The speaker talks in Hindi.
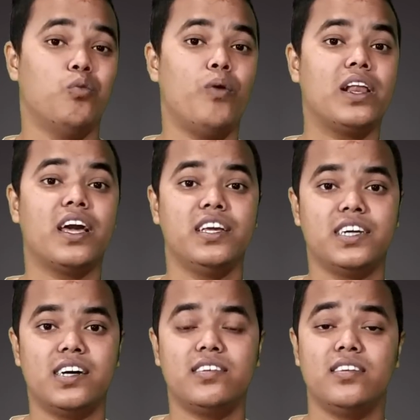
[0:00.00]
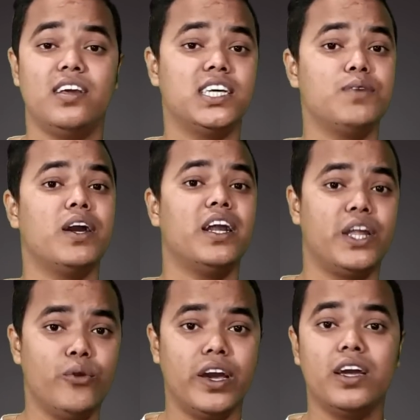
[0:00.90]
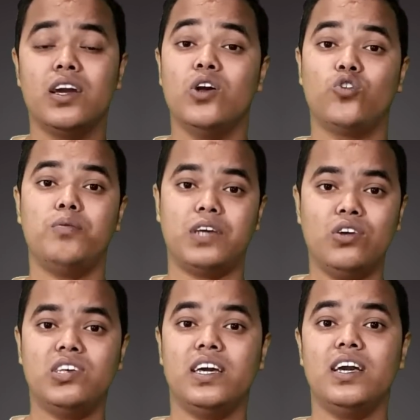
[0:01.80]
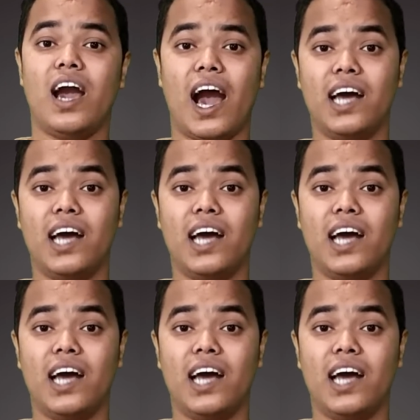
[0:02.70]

मोबाइल का रिचार्ज ये सभी अगर ड्यू है तो आप जरूर से